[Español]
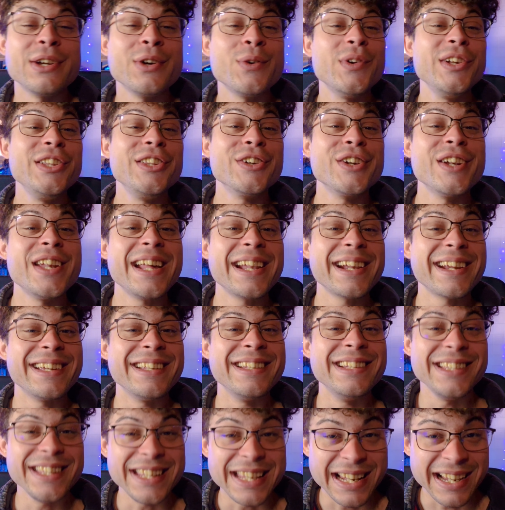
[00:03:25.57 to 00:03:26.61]
encuentro en
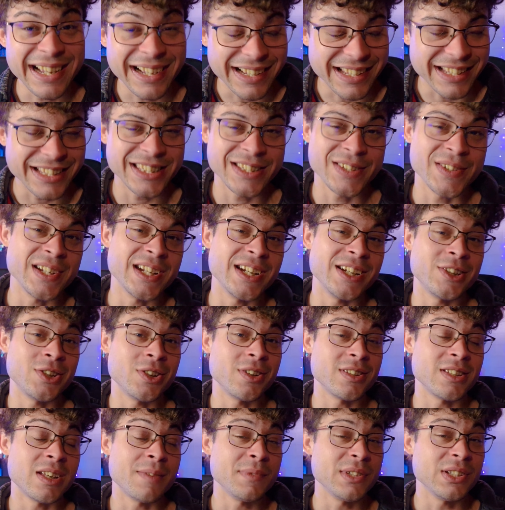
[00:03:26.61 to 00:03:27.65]
Argentina y si van al
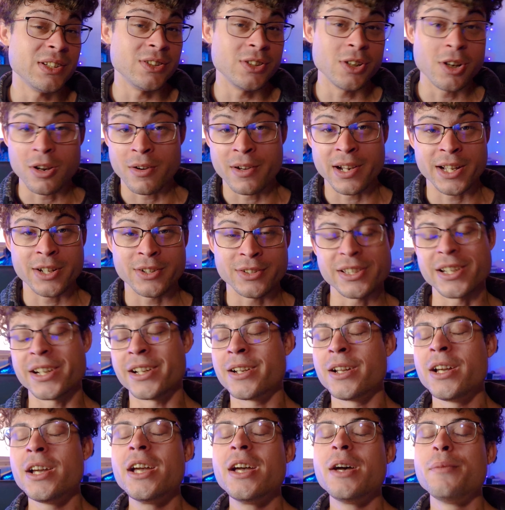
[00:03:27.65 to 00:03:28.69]
store Samsung no lo van a
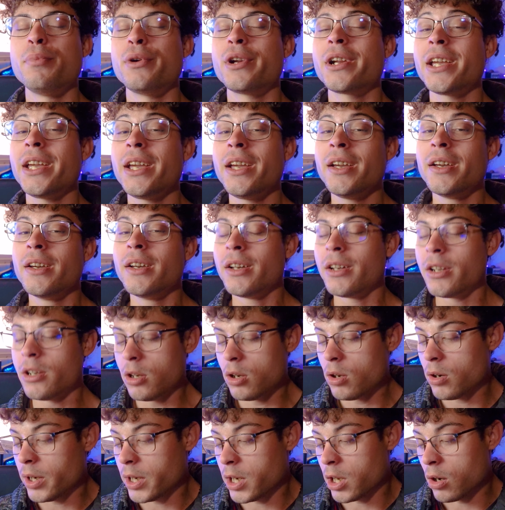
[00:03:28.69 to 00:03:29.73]
encontrar. ¿Por qué?
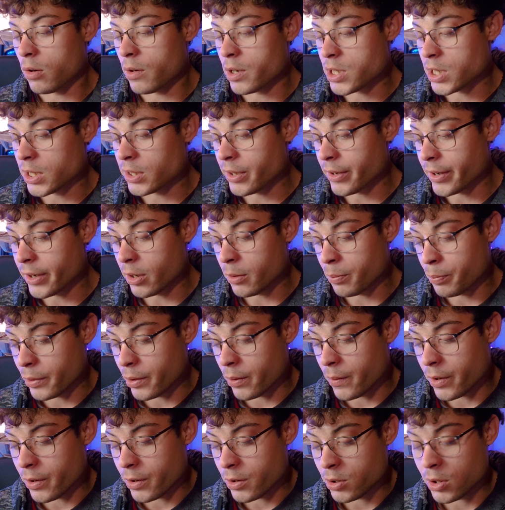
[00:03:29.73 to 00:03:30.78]
No es que no vaya a entrar,
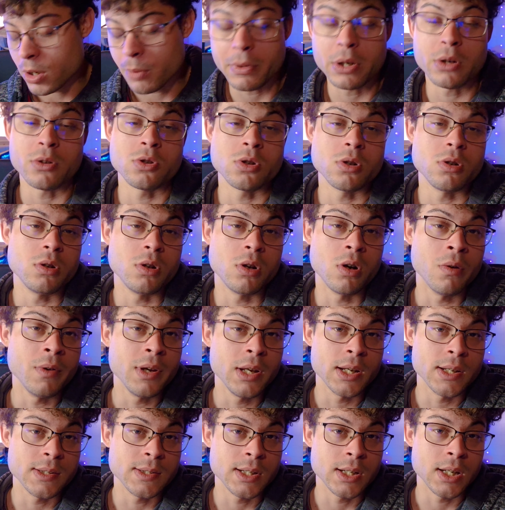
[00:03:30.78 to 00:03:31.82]
pero bueno, al menos yo no lo
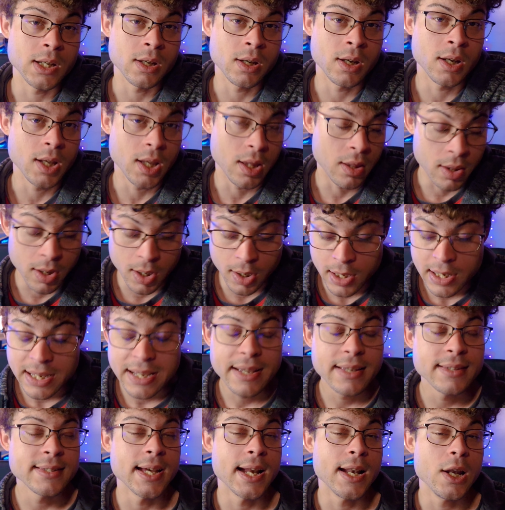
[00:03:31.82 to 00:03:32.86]
vi, así que
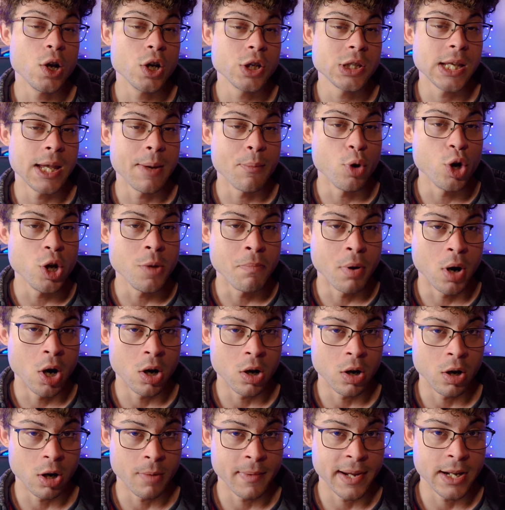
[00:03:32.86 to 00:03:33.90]
XD salió hace muy
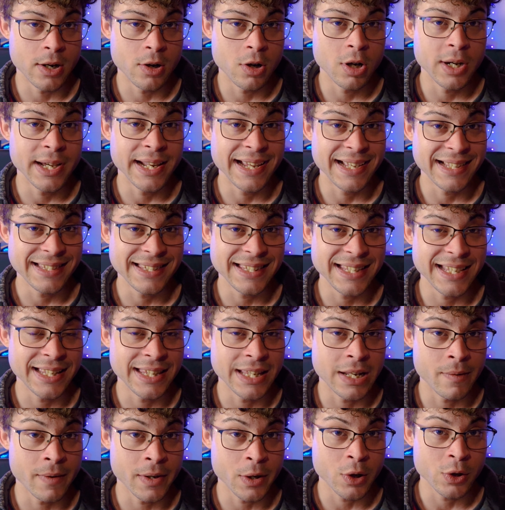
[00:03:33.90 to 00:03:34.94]
poco, hermano. Gracias
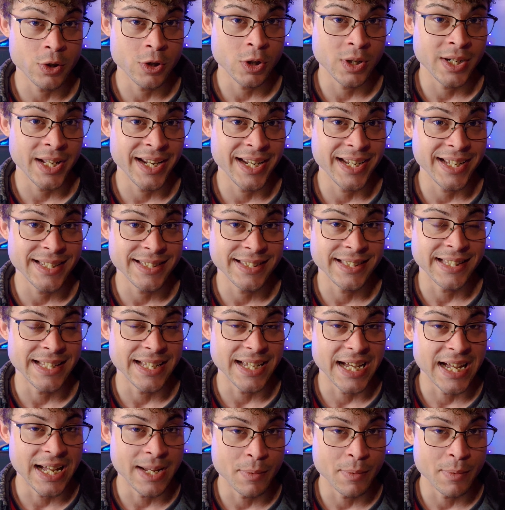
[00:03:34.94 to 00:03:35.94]
del barco solar este.